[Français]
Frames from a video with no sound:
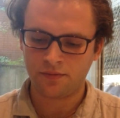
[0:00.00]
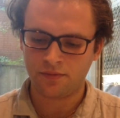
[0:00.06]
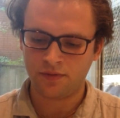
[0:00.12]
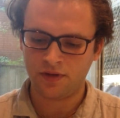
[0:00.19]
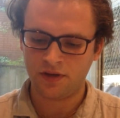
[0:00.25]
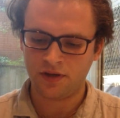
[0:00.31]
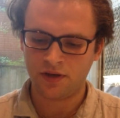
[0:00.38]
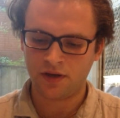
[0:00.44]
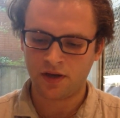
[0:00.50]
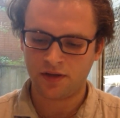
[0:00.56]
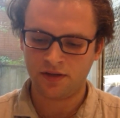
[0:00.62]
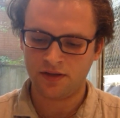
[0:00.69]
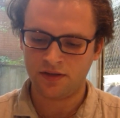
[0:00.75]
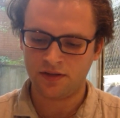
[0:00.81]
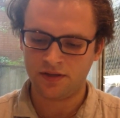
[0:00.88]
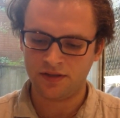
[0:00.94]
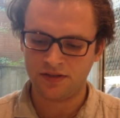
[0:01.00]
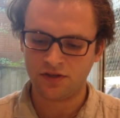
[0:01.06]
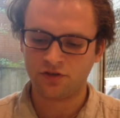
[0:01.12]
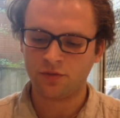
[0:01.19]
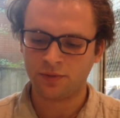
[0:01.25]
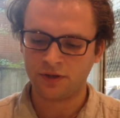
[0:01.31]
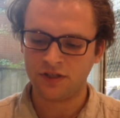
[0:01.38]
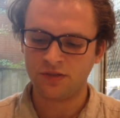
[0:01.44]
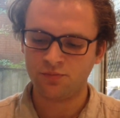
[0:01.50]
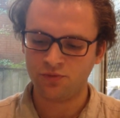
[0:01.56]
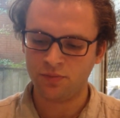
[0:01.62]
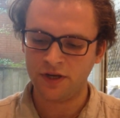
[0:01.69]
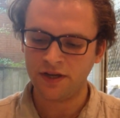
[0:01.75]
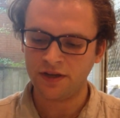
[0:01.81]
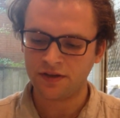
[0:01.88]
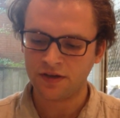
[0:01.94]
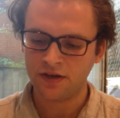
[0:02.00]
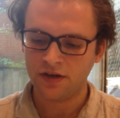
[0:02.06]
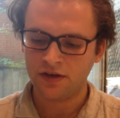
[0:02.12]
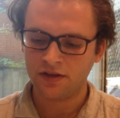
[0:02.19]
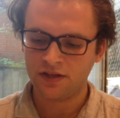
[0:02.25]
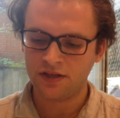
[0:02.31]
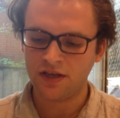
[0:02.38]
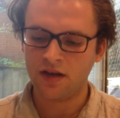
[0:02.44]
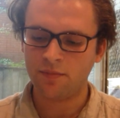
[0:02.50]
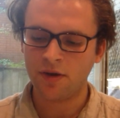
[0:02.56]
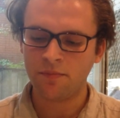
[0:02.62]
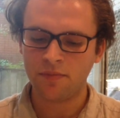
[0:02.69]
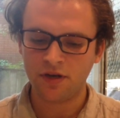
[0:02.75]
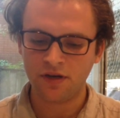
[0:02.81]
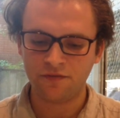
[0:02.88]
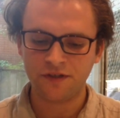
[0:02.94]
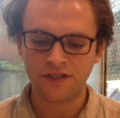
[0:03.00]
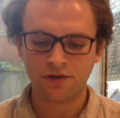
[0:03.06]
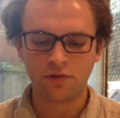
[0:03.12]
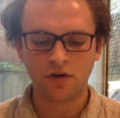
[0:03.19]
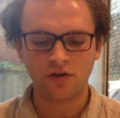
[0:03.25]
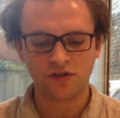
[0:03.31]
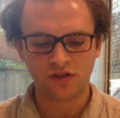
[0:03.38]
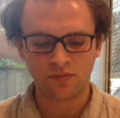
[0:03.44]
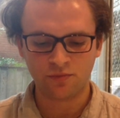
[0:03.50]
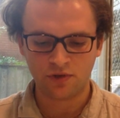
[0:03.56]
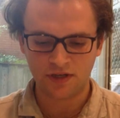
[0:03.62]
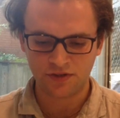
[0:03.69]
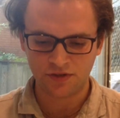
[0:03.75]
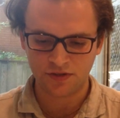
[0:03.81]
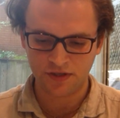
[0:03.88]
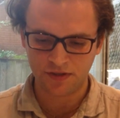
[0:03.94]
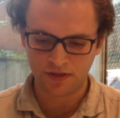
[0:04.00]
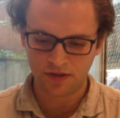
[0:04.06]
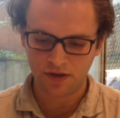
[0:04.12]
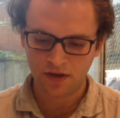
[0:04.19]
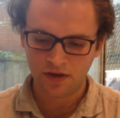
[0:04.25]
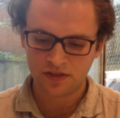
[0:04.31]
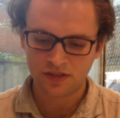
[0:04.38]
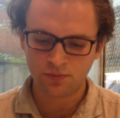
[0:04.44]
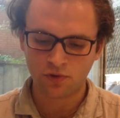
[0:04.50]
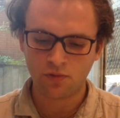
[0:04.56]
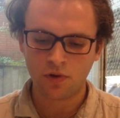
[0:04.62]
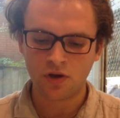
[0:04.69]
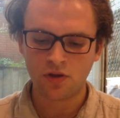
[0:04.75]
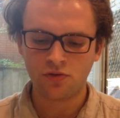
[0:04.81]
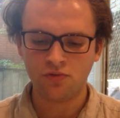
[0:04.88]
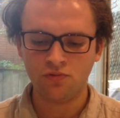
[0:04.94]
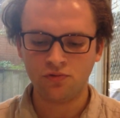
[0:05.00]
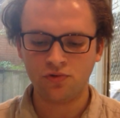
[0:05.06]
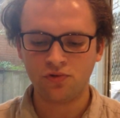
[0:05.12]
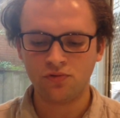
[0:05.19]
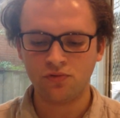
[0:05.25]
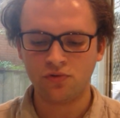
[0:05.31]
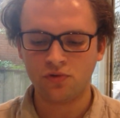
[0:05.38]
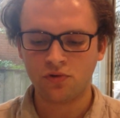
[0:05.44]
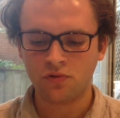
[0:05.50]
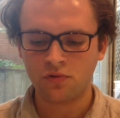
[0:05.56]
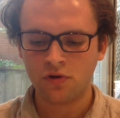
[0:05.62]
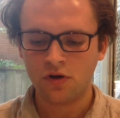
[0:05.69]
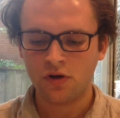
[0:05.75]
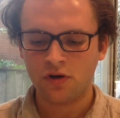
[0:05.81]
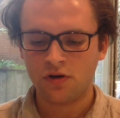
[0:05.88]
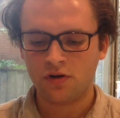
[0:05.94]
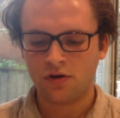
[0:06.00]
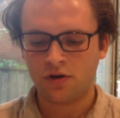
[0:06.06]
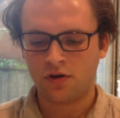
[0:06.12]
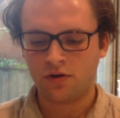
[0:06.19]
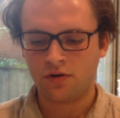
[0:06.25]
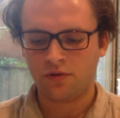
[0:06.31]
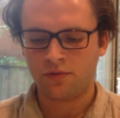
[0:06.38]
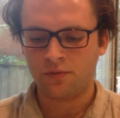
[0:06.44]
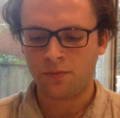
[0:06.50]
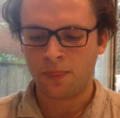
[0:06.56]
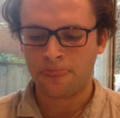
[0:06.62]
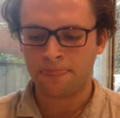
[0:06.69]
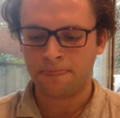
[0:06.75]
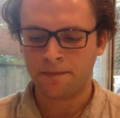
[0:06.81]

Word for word: des, à des, entreprises publiques qui elles-mêmes bénéficieront à l'ensemble de la société. C'est pourquoi nous soutenons le,